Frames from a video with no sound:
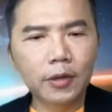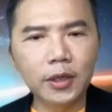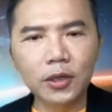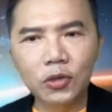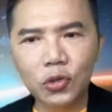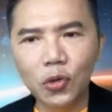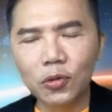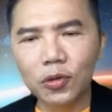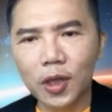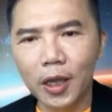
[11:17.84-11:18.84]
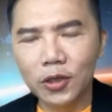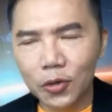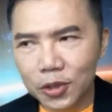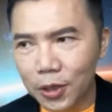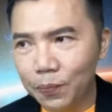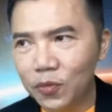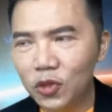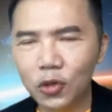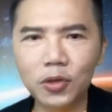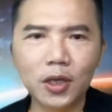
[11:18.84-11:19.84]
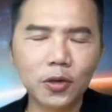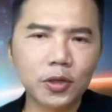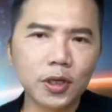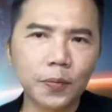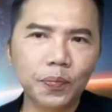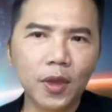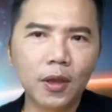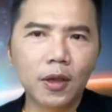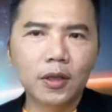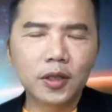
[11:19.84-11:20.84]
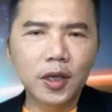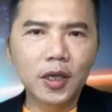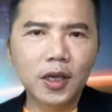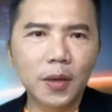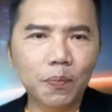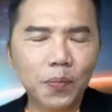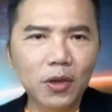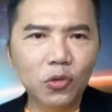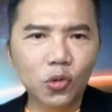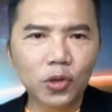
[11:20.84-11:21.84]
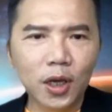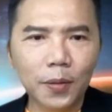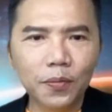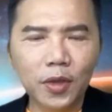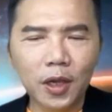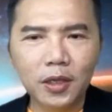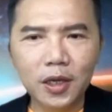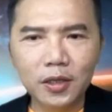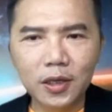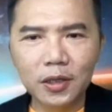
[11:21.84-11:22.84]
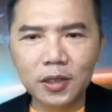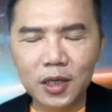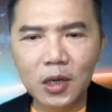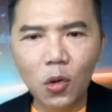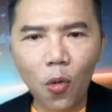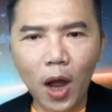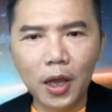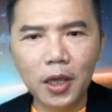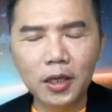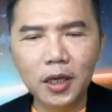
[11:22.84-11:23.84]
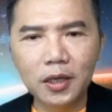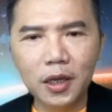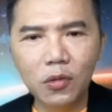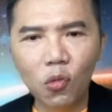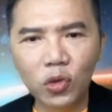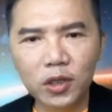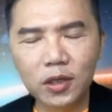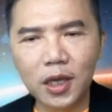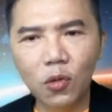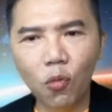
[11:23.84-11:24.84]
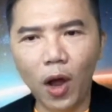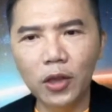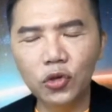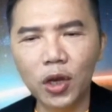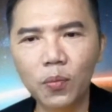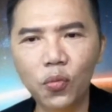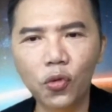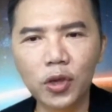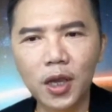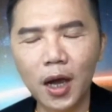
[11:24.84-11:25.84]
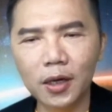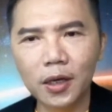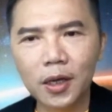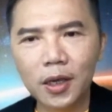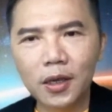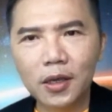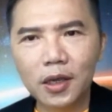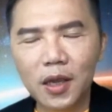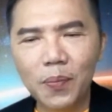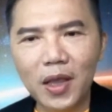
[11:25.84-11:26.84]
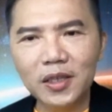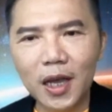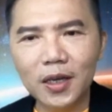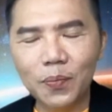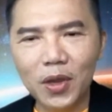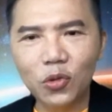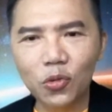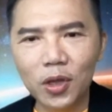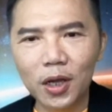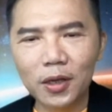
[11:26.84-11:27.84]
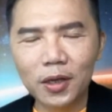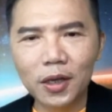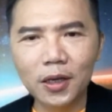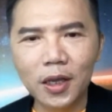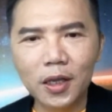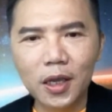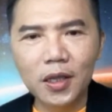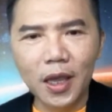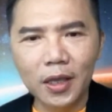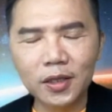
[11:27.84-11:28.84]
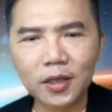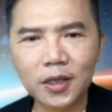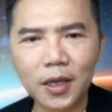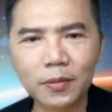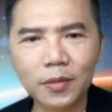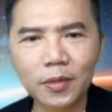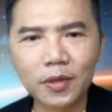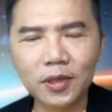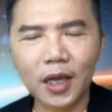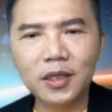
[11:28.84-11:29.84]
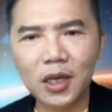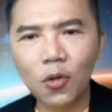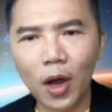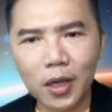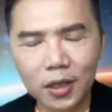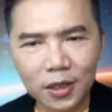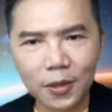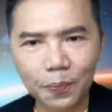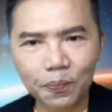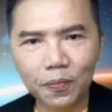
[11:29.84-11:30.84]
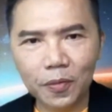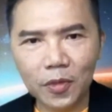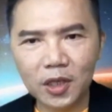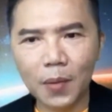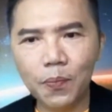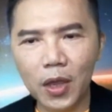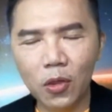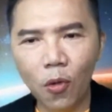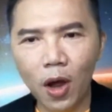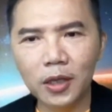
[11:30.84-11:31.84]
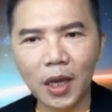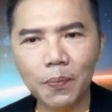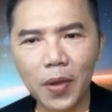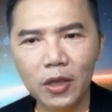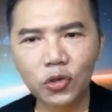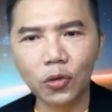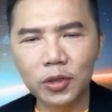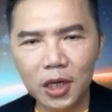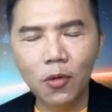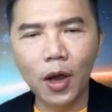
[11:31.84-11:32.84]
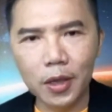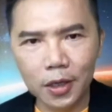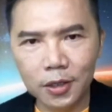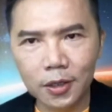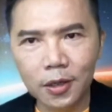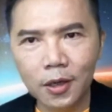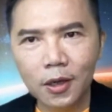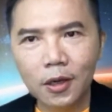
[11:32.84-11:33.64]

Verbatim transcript: 但是重点就是重点就是这个病毒呢已经是进化，已经跟之前完全不一样了，一般上的病毒呢可能一年时间才进化一次。才变化，才变种进化一次，